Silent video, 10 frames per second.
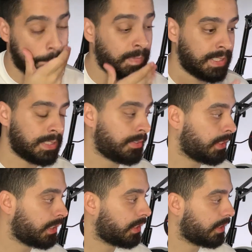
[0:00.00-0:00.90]
Mas
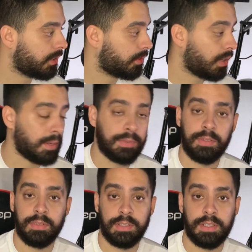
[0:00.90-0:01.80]
enfim, é, o
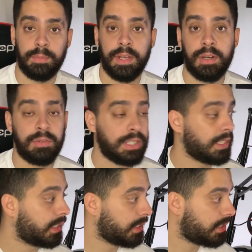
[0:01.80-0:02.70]
árbitro também era um
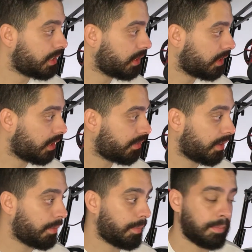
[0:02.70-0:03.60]
irritante que, que
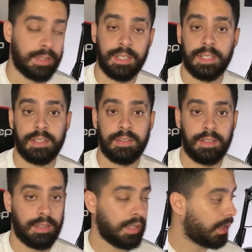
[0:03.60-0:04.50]
ficava
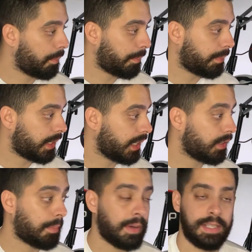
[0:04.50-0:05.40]
é, a,
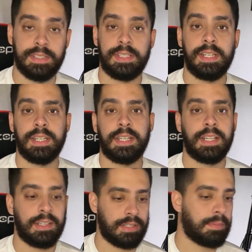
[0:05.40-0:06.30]
querendo aparecer, né?
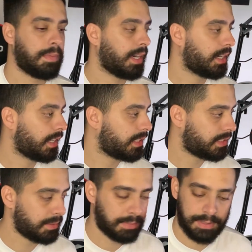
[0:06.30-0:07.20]
Querendo demarcar
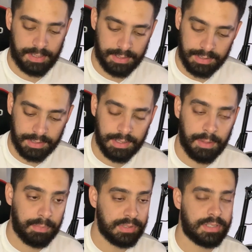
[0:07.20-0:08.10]
sempre a,
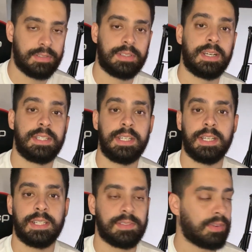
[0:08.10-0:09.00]
a, posição
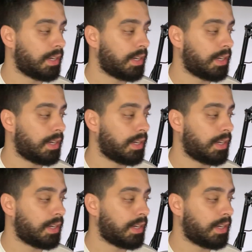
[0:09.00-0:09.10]
certinha das